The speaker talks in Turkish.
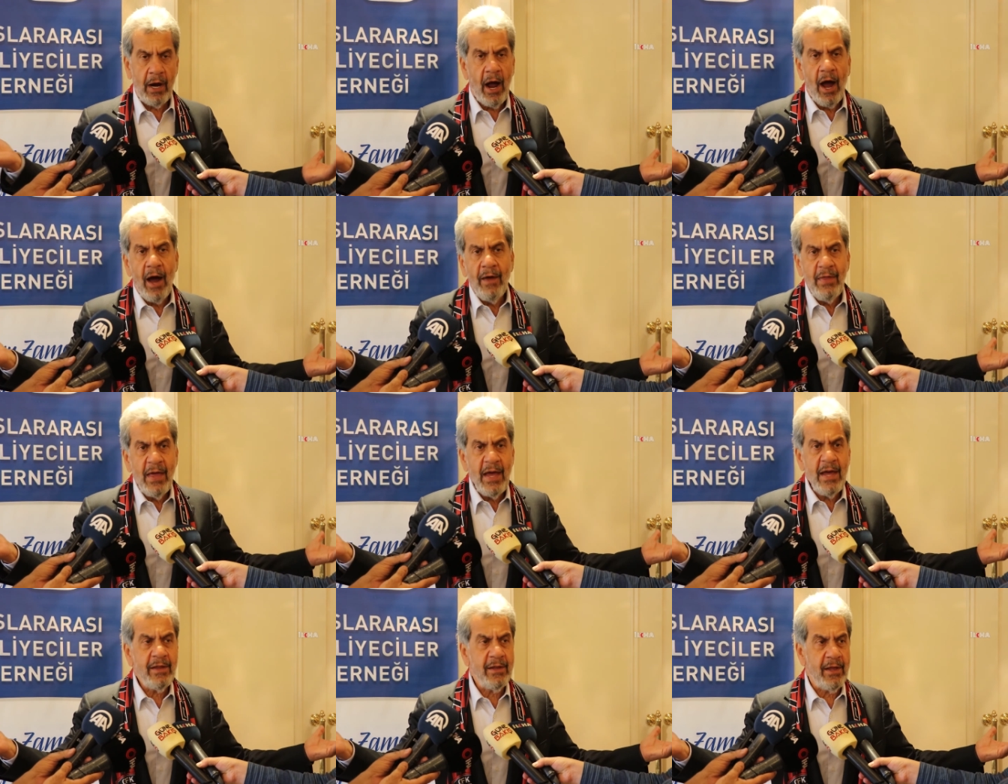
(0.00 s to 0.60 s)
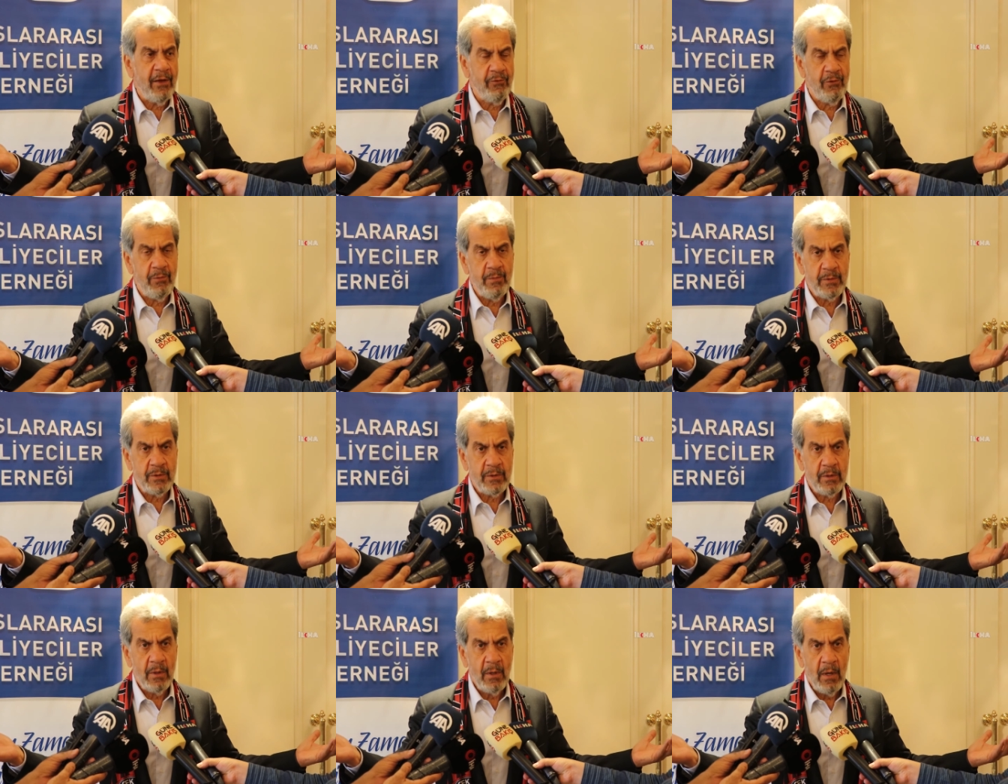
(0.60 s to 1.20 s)
ana
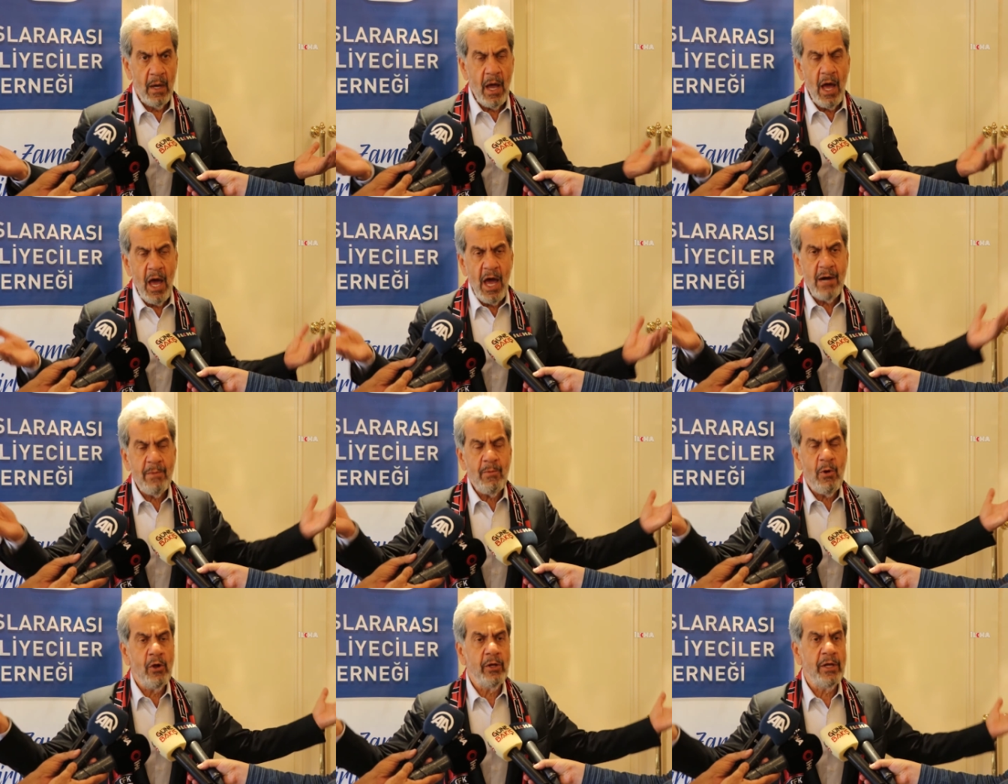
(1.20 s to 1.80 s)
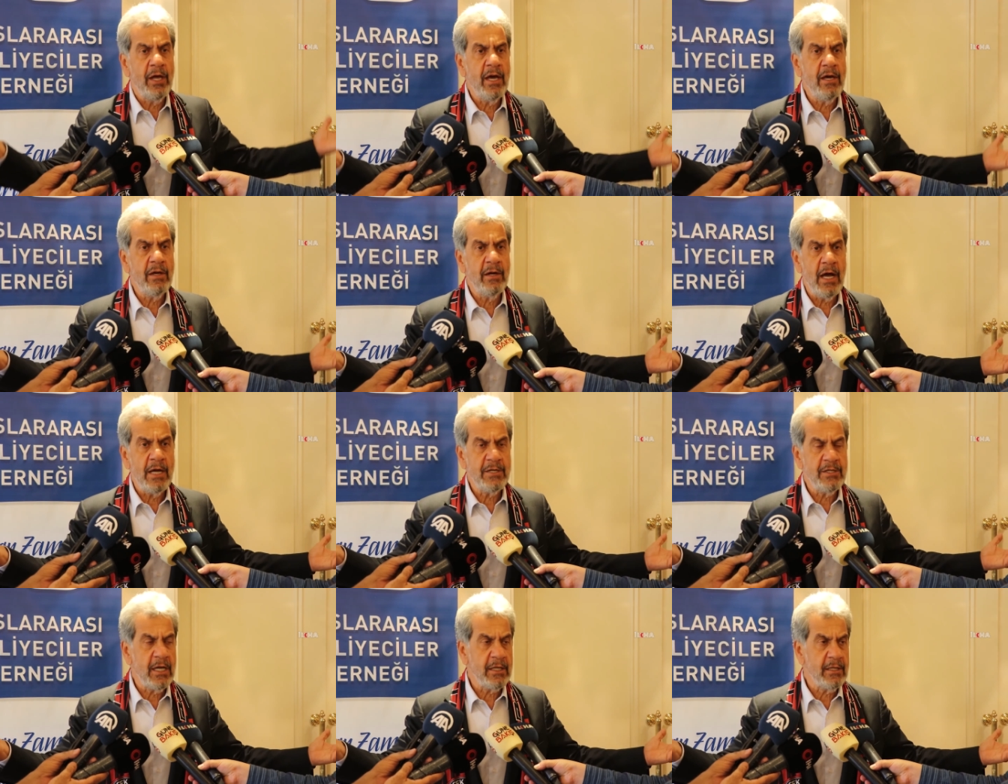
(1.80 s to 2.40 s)
hedefimiz. Her bölgeye
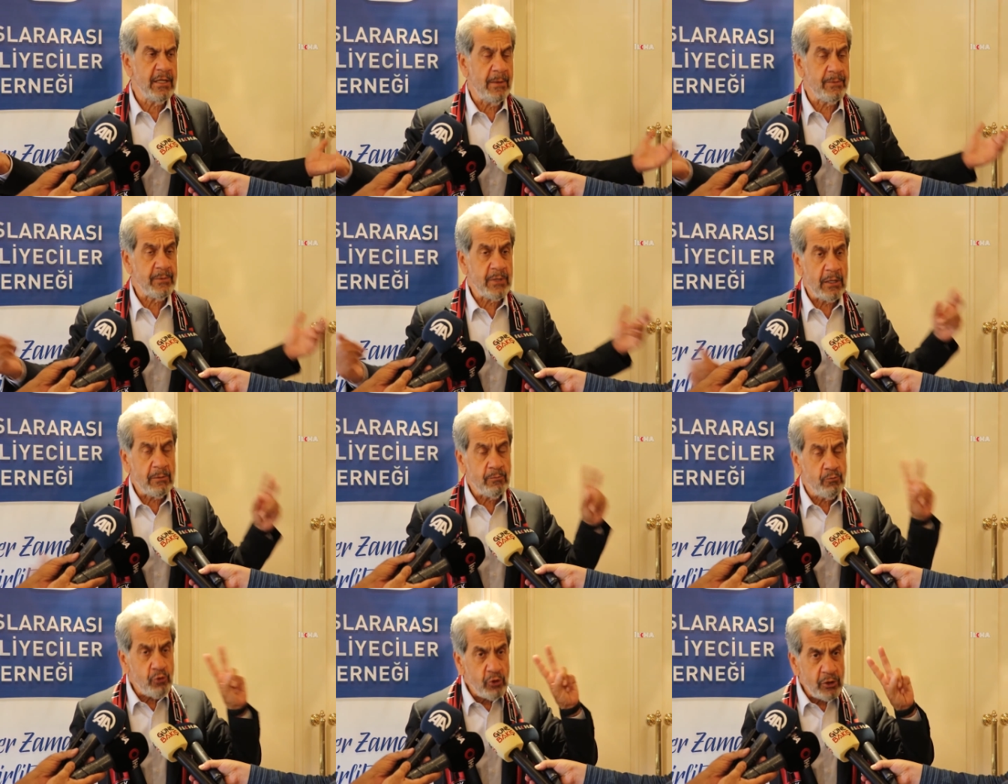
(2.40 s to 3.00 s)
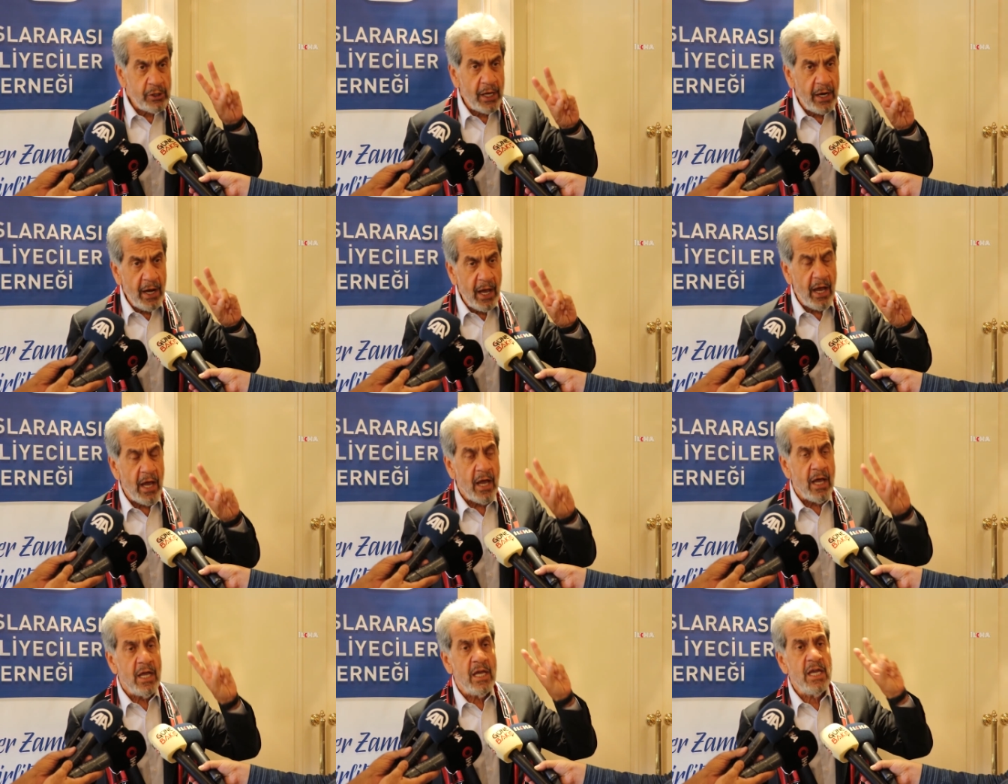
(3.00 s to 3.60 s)
ihracat yapacağız. Bu
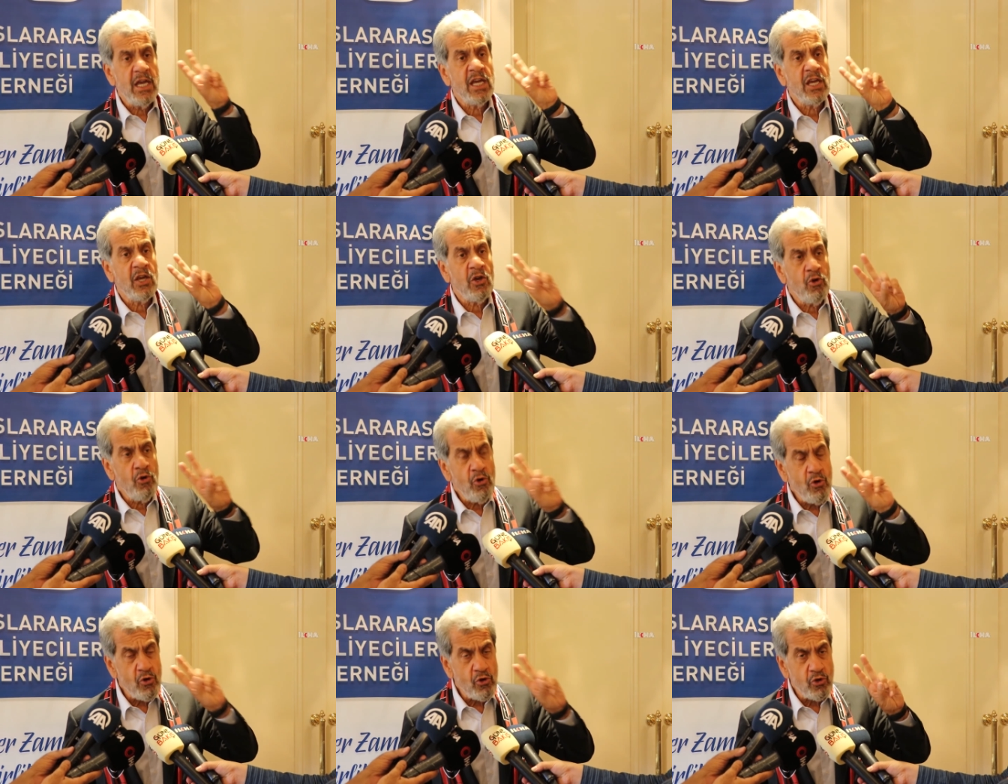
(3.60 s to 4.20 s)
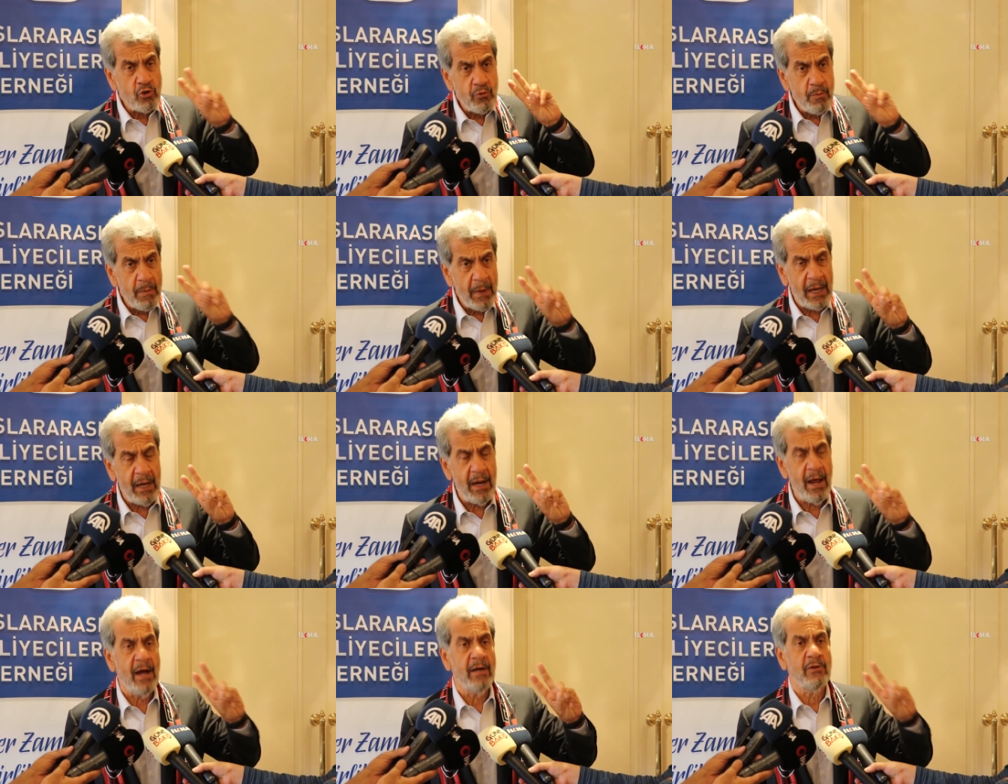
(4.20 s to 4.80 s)
sene 200
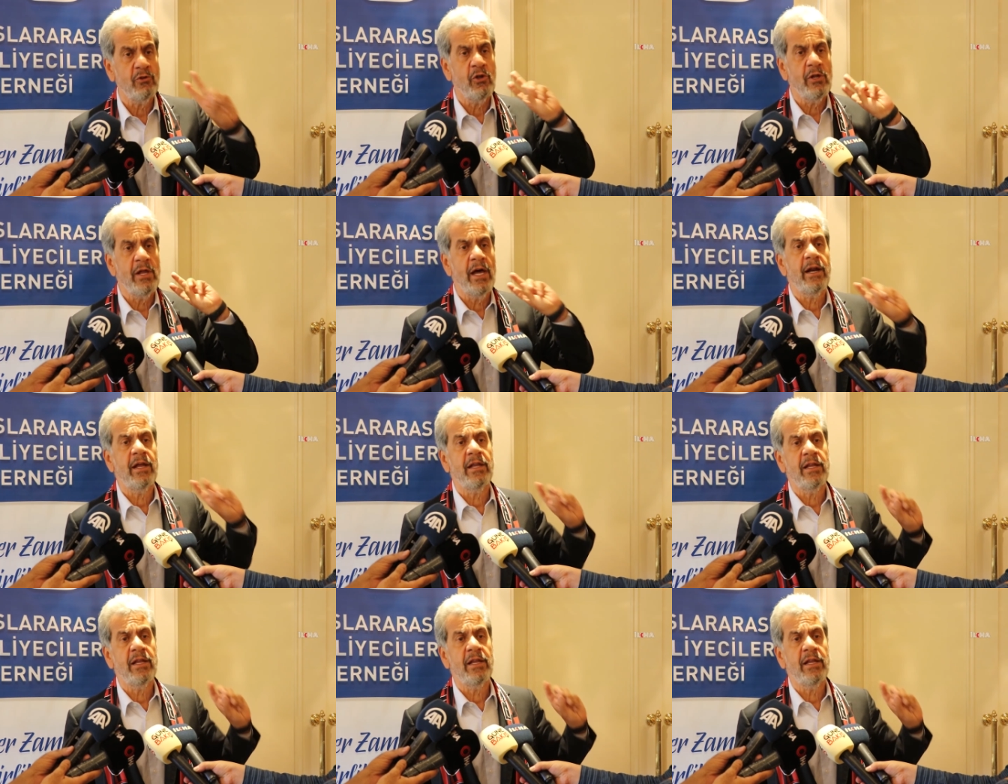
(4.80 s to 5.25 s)
milyar dolar